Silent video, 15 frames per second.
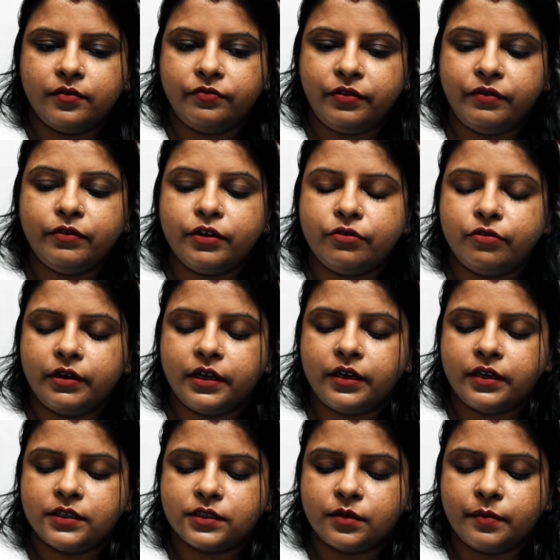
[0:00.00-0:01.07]
फेविक्विक
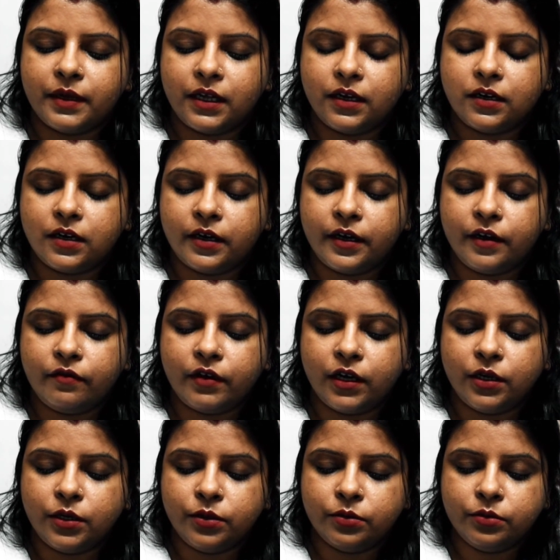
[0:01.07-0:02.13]
का इस्तेमाल करने
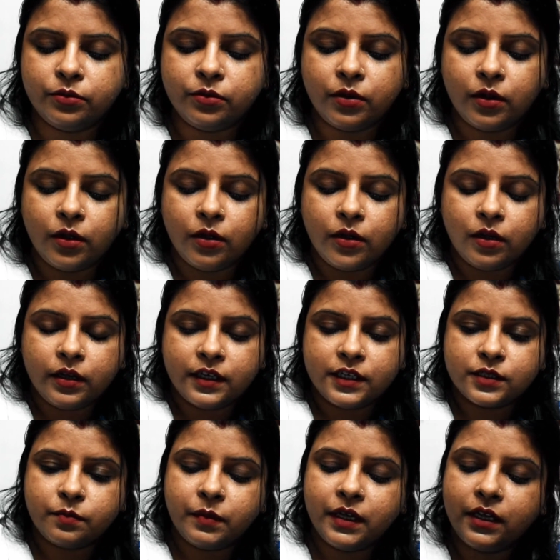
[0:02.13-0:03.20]
वाली हूँ
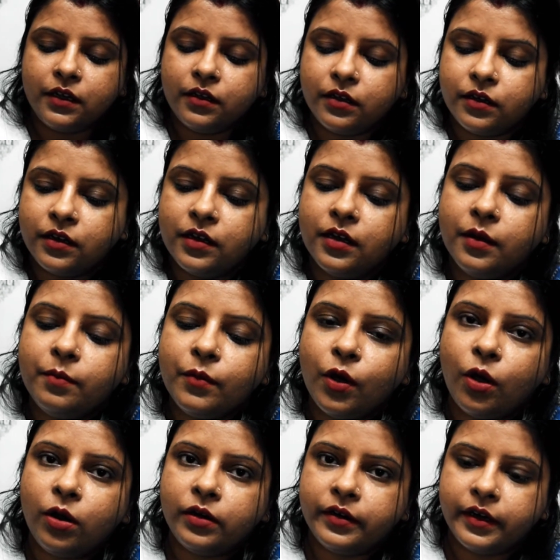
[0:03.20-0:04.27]
इसमें गम
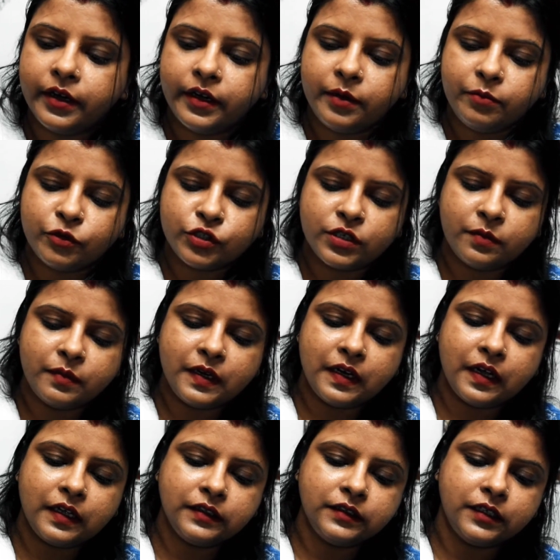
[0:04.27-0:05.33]
ऑलरेडी मुझे
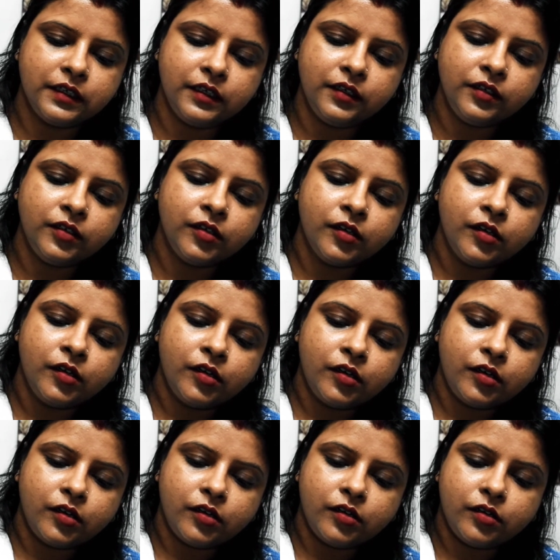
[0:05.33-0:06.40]
मिला था
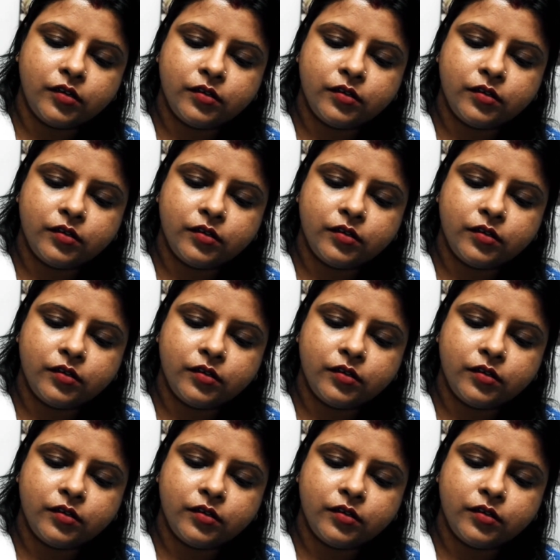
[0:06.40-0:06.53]
आ,